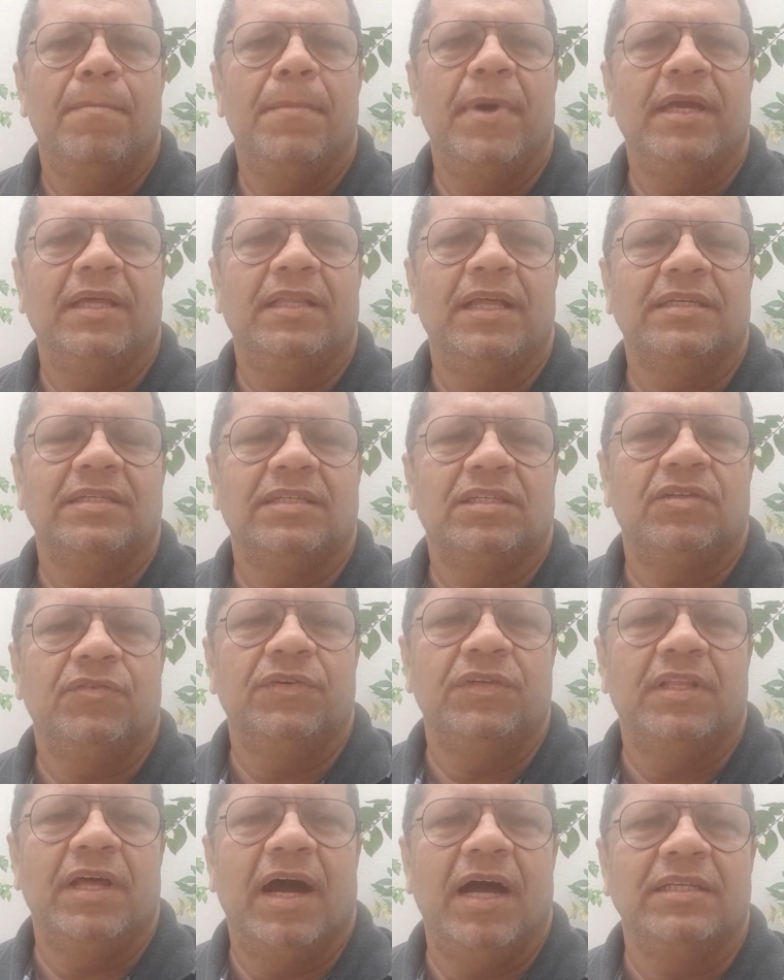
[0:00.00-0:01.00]
a média das
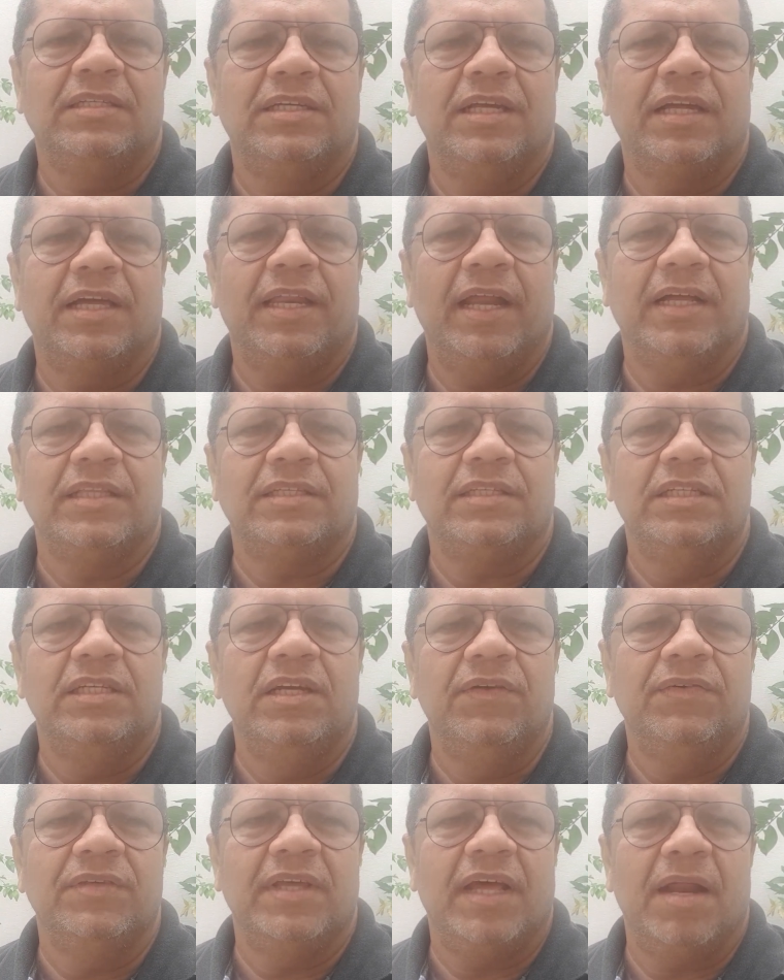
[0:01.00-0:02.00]
atividades
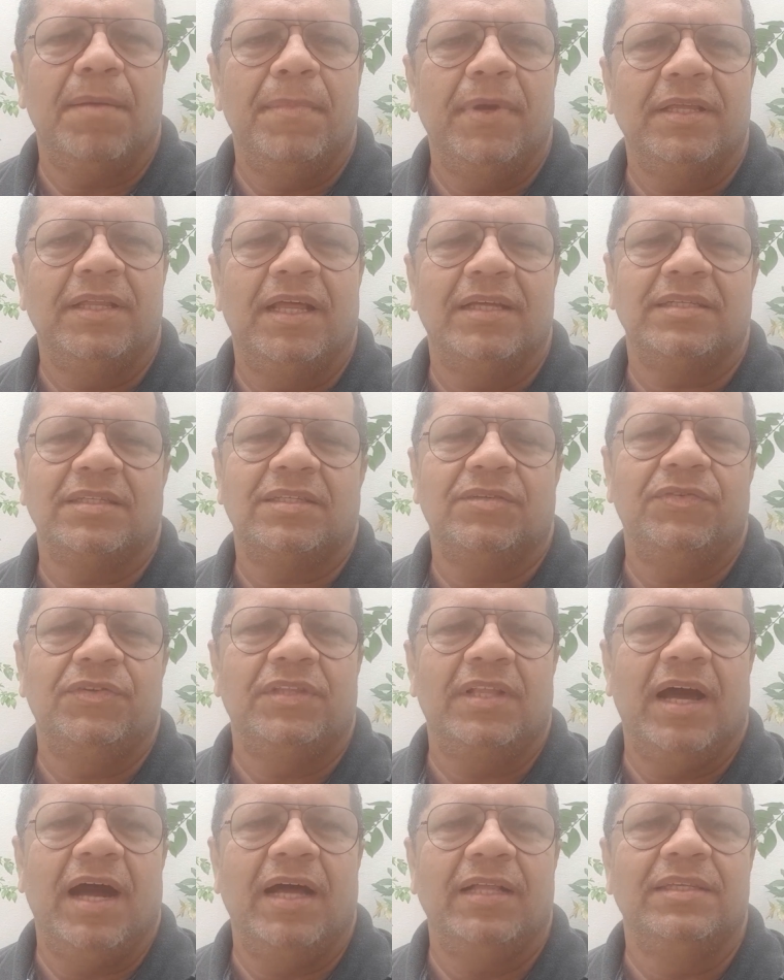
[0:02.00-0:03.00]
recreativas, era a média das
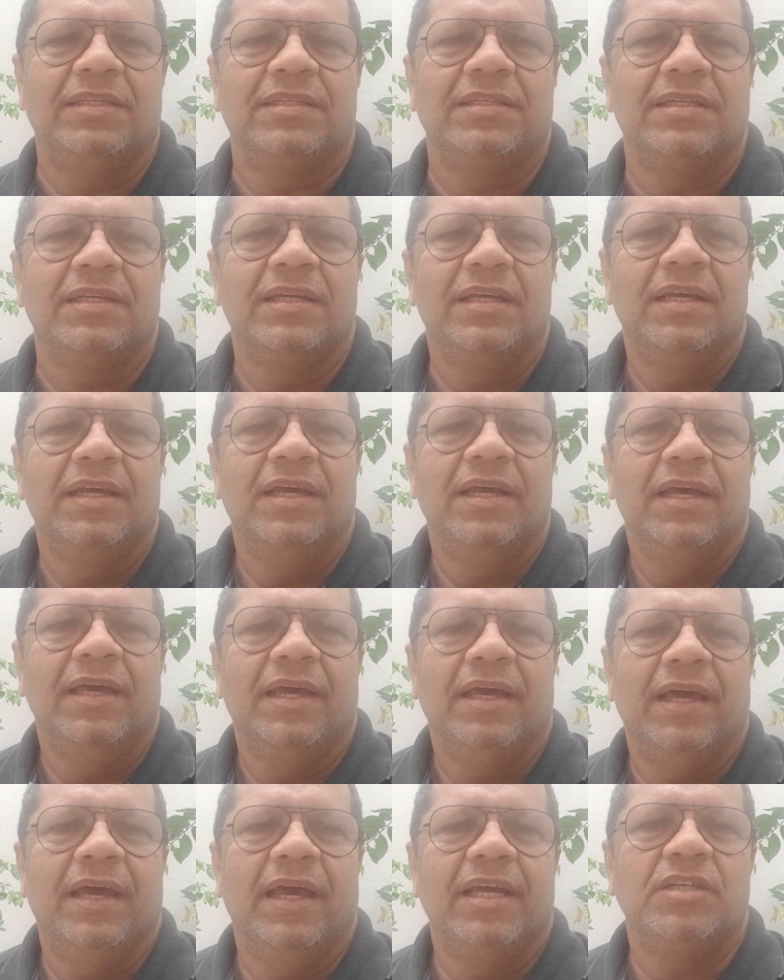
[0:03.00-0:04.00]
atividades
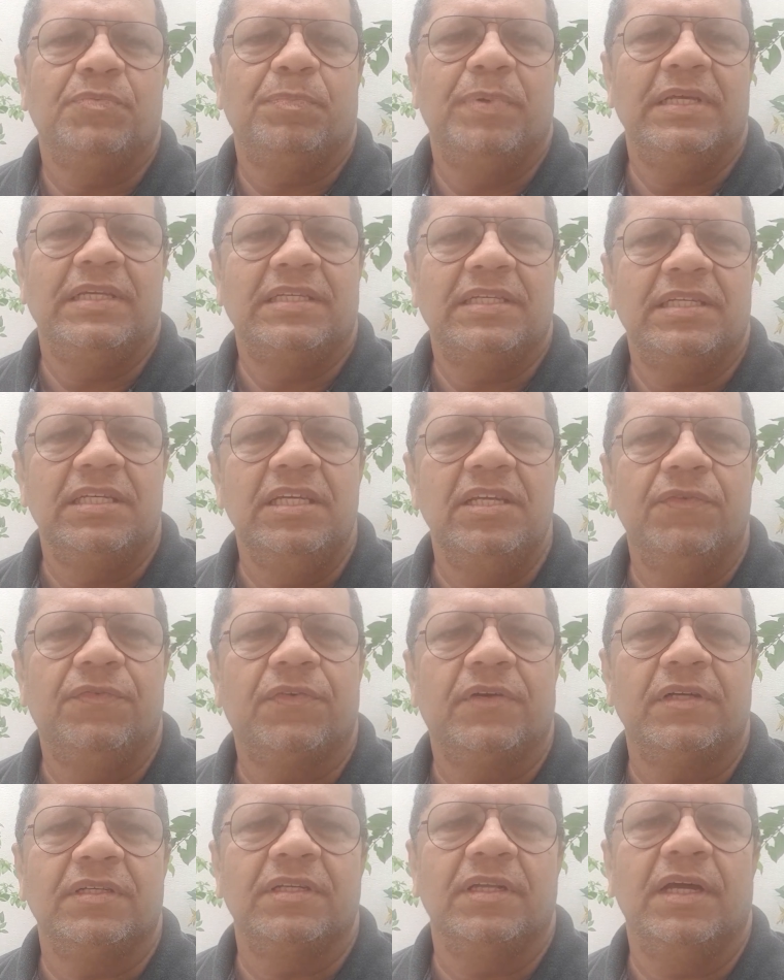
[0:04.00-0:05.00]
é,
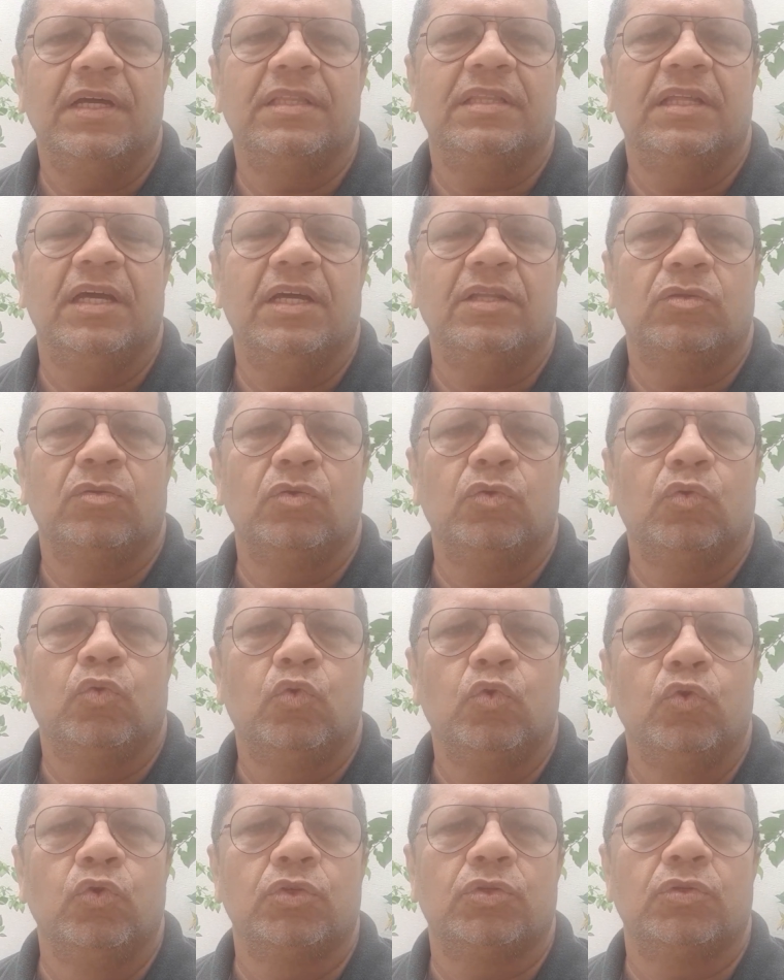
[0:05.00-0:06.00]
específicas né, dentro do
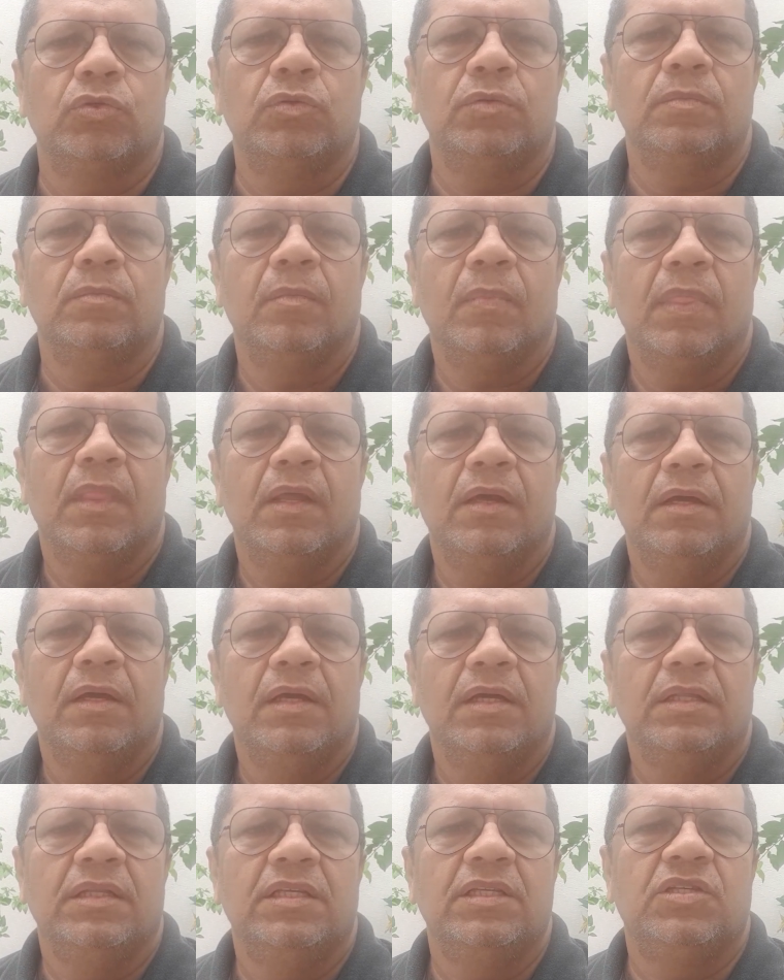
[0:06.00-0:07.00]
curso.
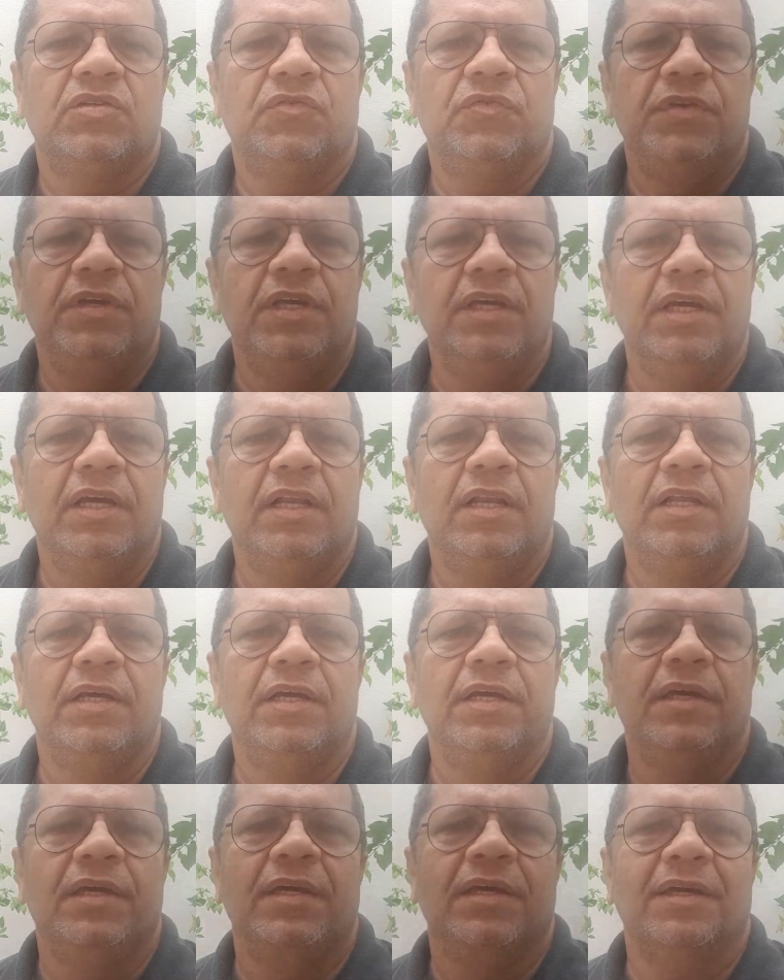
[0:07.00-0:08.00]

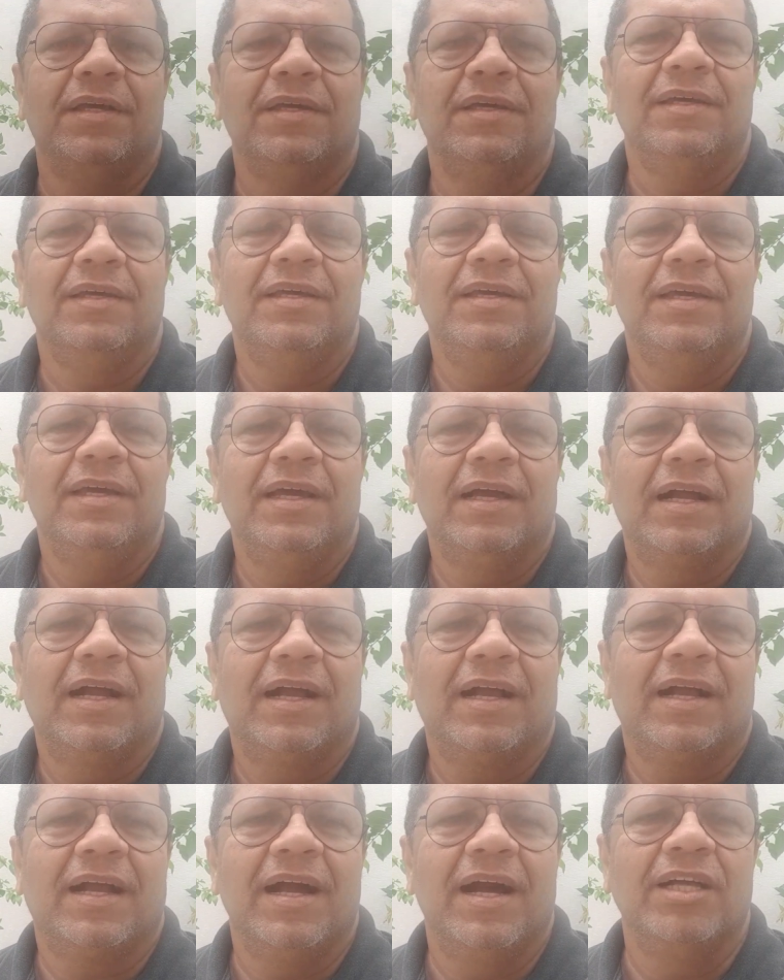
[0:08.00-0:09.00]
Desfile,
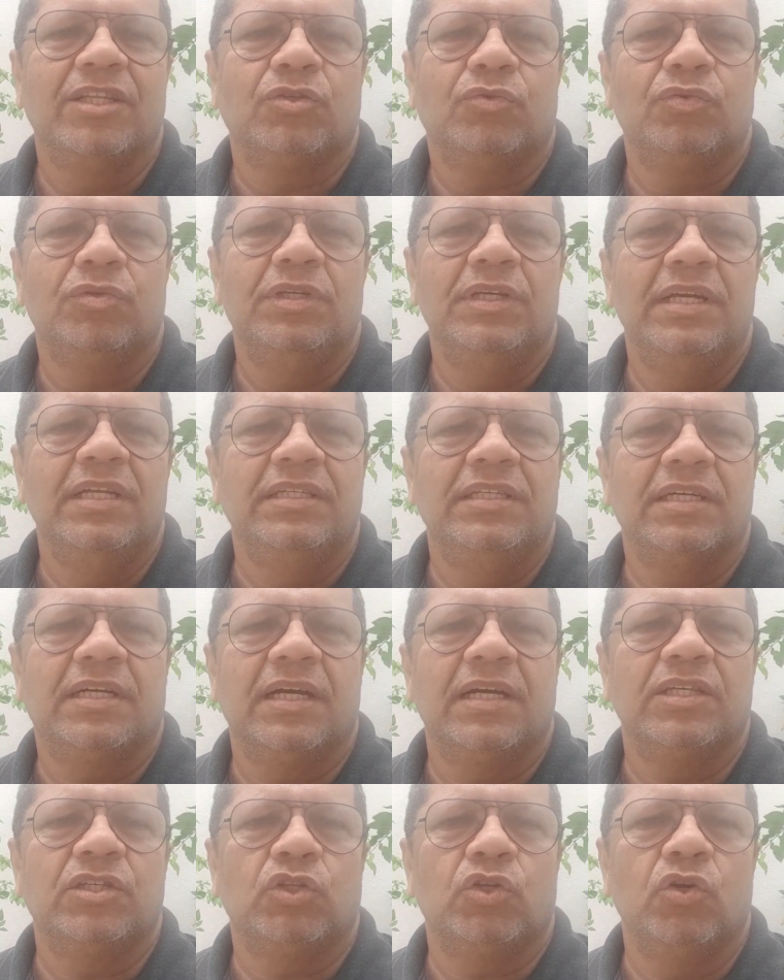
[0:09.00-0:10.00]
cântico de índios e
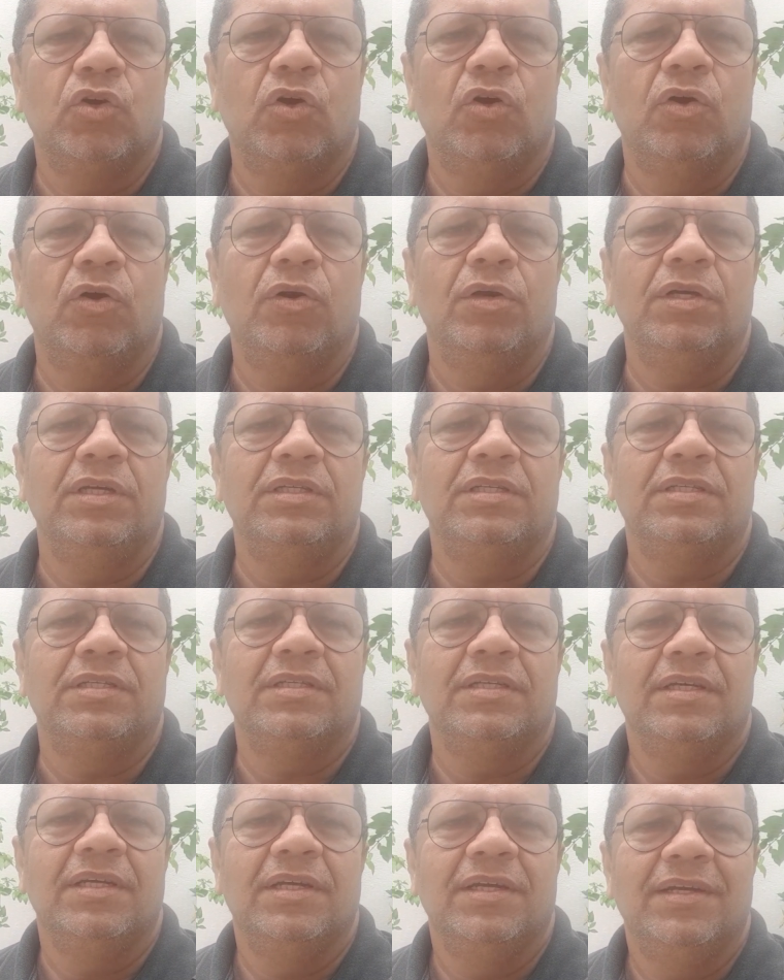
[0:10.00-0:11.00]

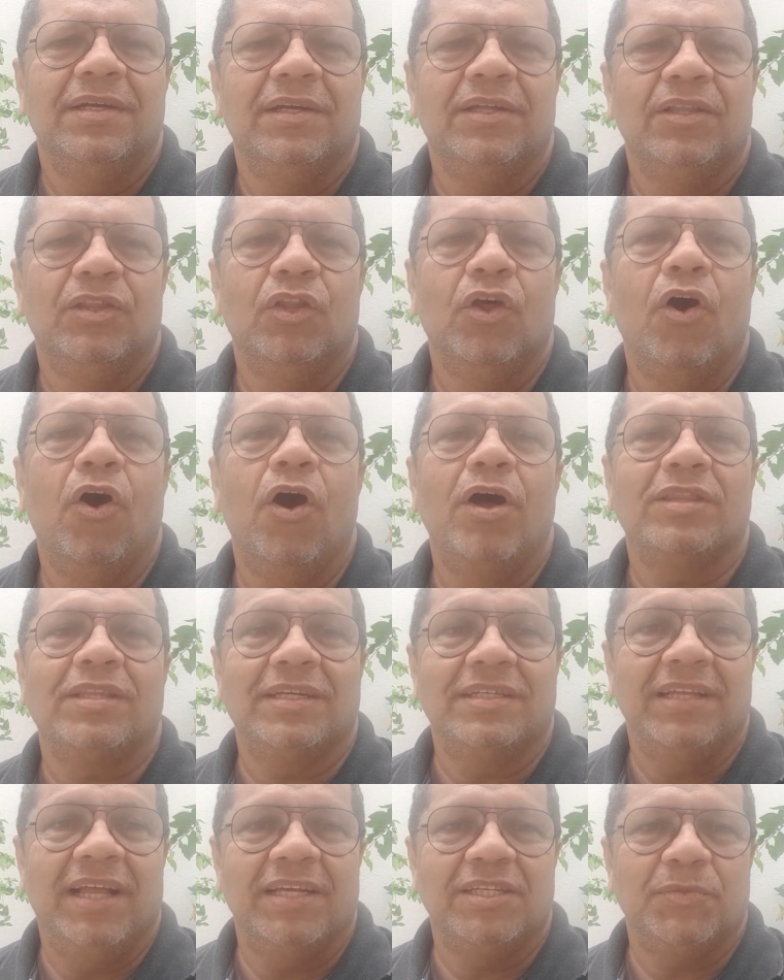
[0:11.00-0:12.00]
canções,
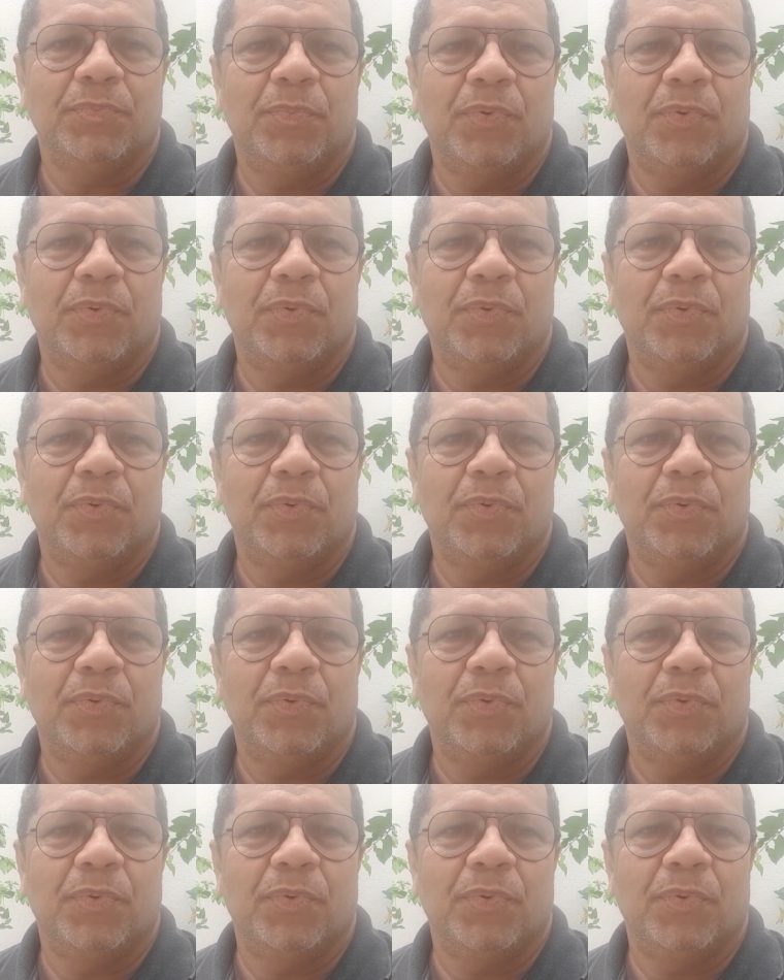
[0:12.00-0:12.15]
notas nas